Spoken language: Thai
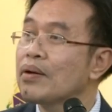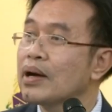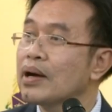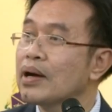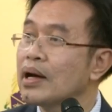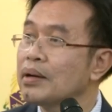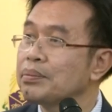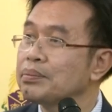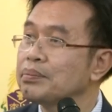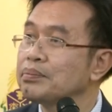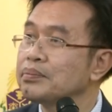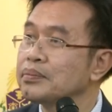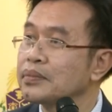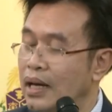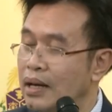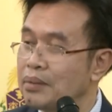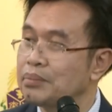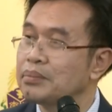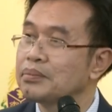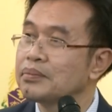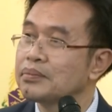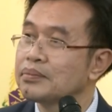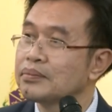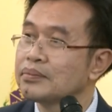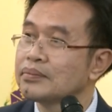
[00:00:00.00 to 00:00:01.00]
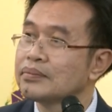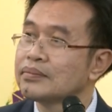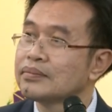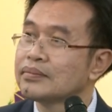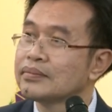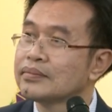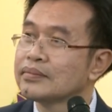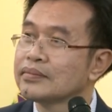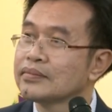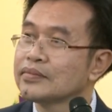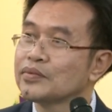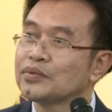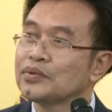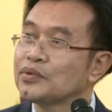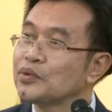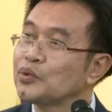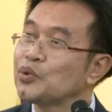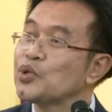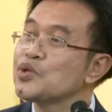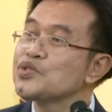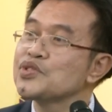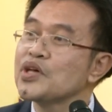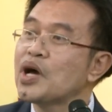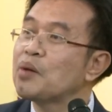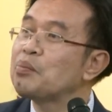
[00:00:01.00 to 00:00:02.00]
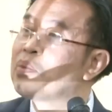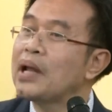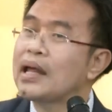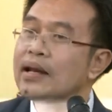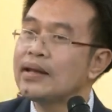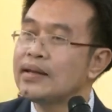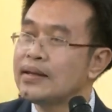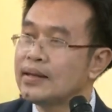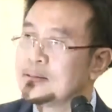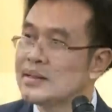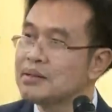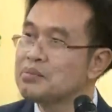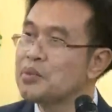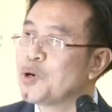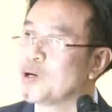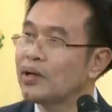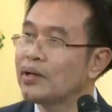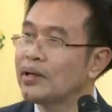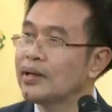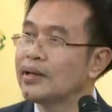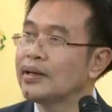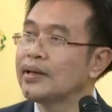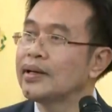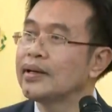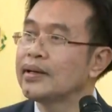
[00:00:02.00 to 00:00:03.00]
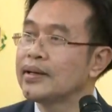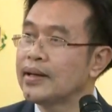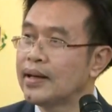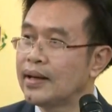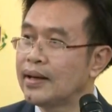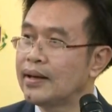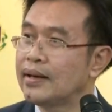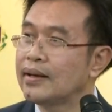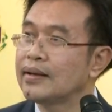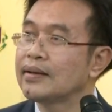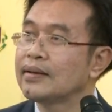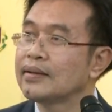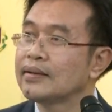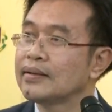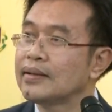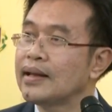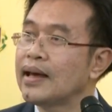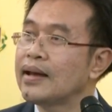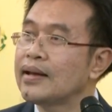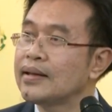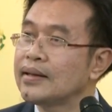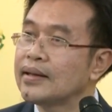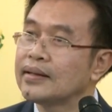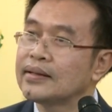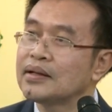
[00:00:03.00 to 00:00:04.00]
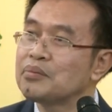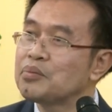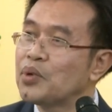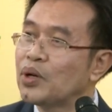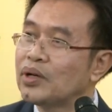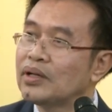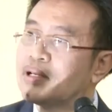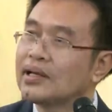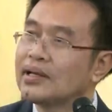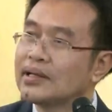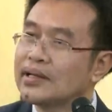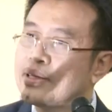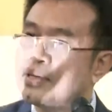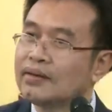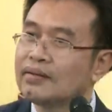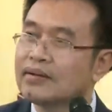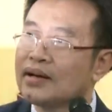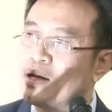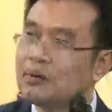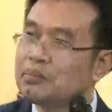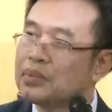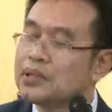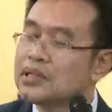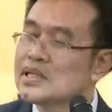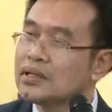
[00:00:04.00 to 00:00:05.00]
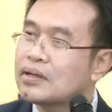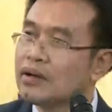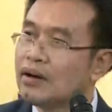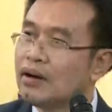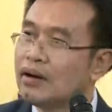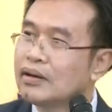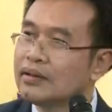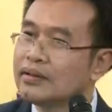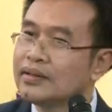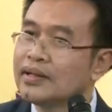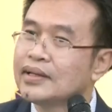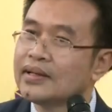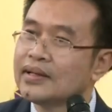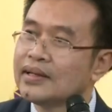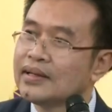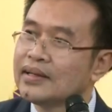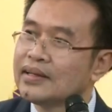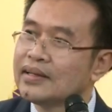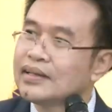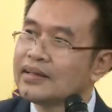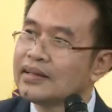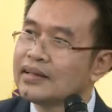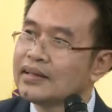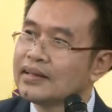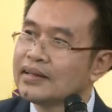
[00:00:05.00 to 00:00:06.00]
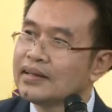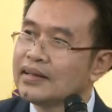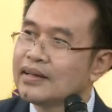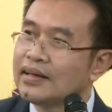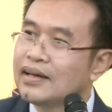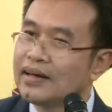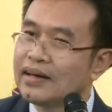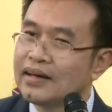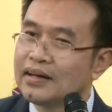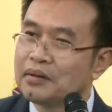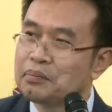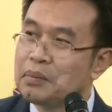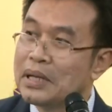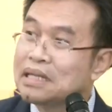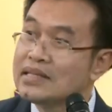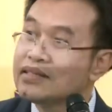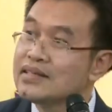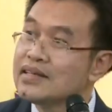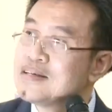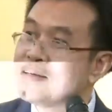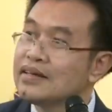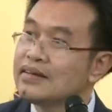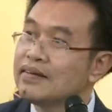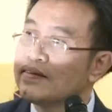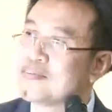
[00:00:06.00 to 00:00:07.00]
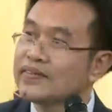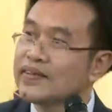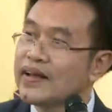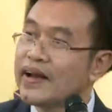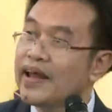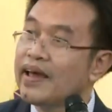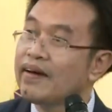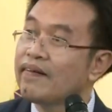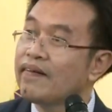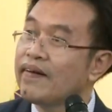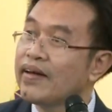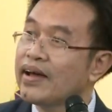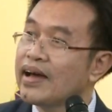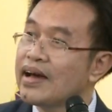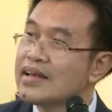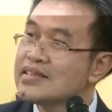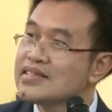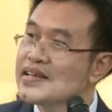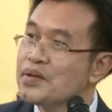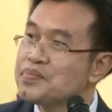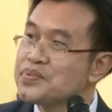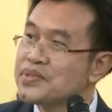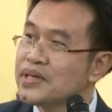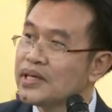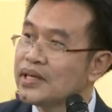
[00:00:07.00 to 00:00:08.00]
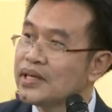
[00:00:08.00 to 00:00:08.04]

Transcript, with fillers: ครับ ครับ ตรวจสอบรายละเอียดทั้งหมดเลยนะฮะรายละเอียดทั้งหมดเลยเกี่ยวกับเรื่องของบัญชีแสดงรายการทรัพย์สิ